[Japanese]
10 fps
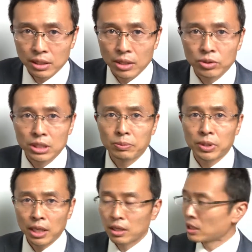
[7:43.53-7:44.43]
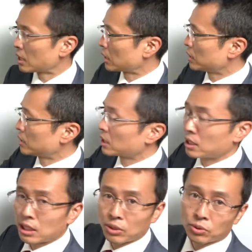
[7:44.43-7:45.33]
えこちらもね、買っていただ
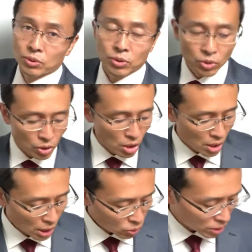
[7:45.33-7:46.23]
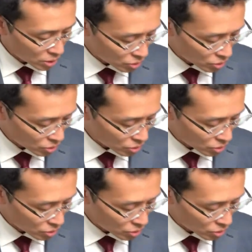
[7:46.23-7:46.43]
きたいというのと、あとはです